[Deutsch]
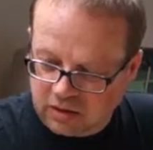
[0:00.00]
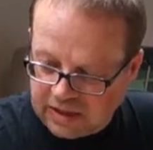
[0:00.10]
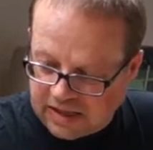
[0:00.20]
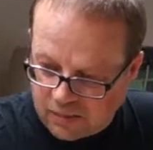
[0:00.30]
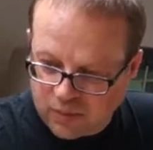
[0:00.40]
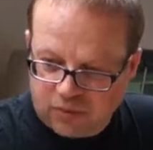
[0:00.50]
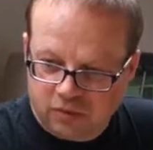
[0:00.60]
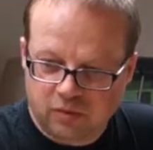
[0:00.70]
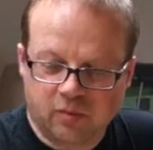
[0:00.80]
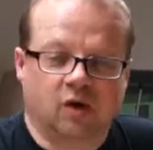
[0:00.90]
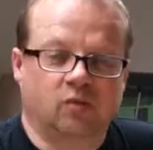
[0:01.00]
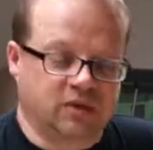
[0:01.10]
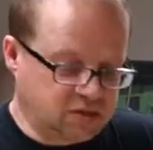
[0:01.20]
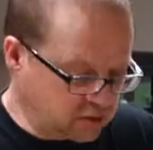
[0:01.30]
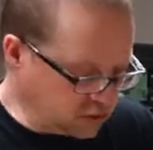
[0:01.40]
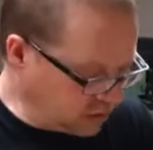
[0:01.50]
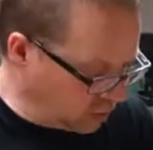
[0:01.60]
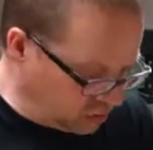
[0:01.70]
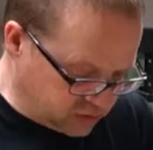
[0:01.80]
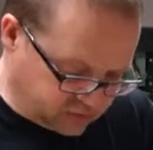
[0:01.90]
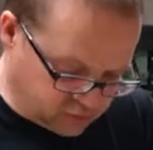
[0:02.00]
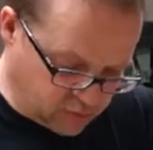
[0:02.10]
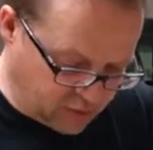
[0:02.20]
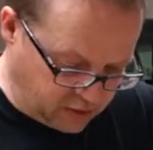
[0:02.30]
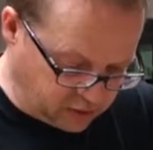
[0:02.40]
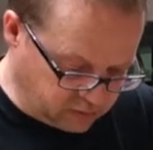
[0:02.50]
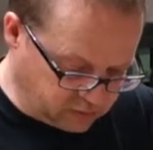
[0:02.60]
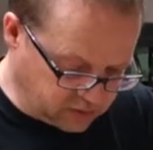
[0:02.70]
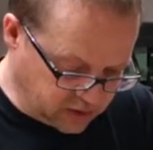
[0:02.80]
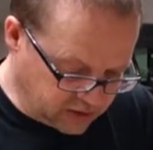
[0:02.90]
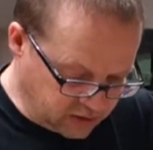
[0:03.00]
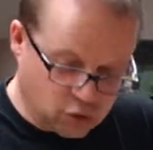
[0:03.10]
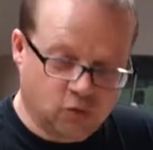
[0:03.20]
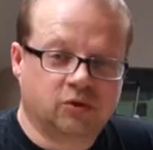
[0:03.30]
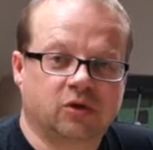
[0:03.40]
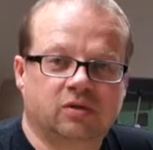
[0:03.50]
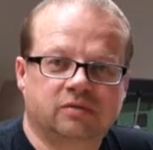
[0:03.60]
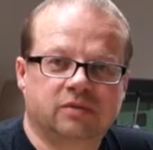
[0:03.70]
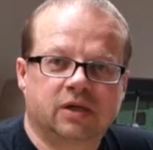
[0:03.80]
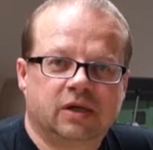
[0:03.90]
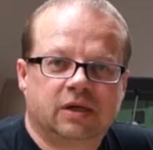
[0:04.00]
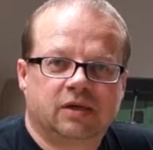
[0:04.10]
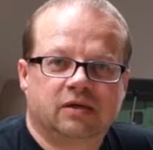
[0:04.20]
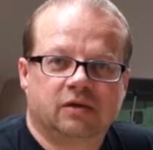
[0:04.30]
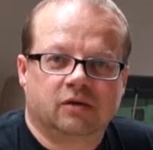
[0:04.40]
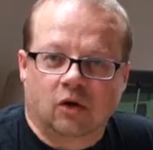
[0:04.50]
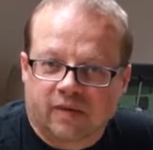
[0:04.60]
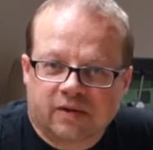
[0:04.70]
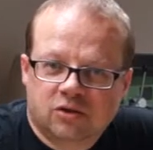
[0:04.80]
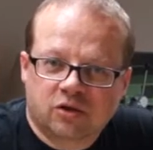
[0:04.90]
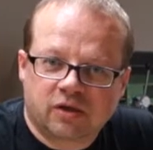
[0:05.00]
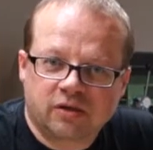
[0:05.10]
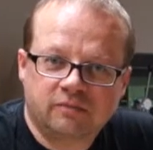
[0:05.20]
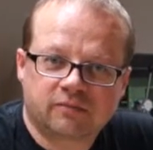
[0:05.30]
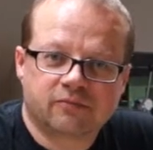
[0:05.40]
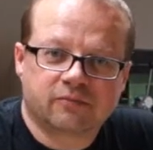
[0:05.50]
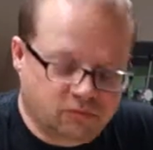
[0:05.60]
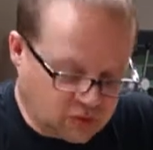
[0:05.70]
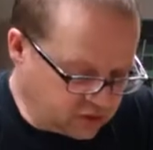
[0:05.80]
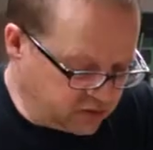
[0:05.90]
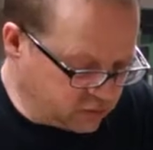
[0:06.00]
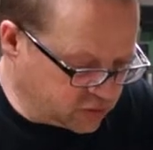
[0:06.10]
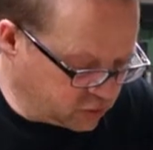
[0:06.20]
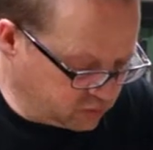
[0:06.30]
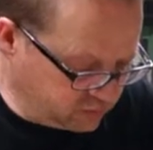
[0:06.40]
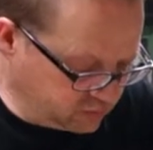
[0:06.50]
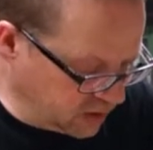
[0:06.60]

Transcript: Ich glaube, wir haben jetzt alles, was wir brauchen, um da arbeiten zu können. Ich würde sagen,